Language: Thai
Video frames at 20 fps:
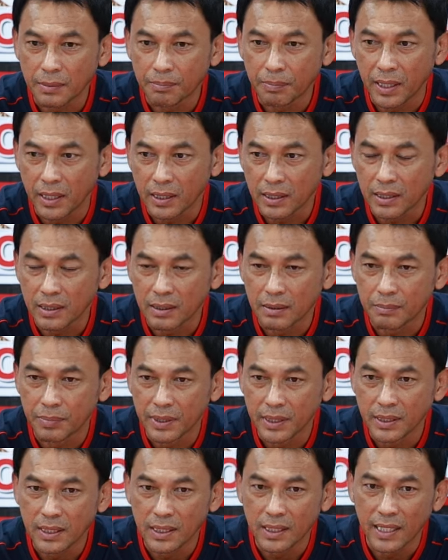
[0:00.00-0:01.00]
จะเปิด
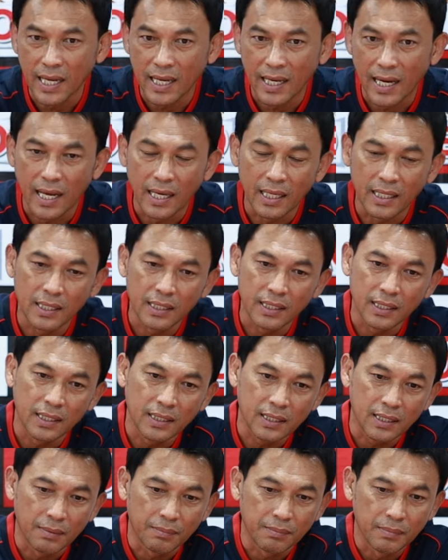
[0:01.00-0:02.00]
พื้นที่หน้าลายให้
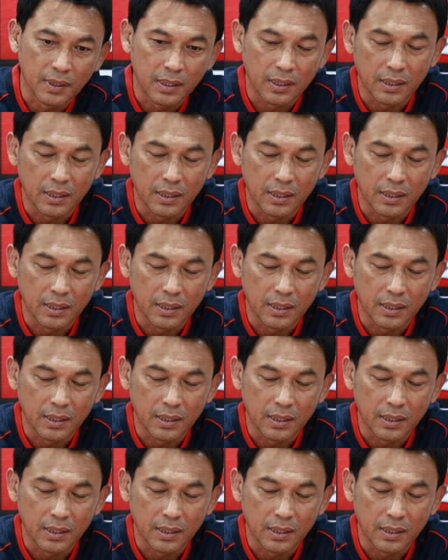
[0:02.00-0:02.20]
ให้กับ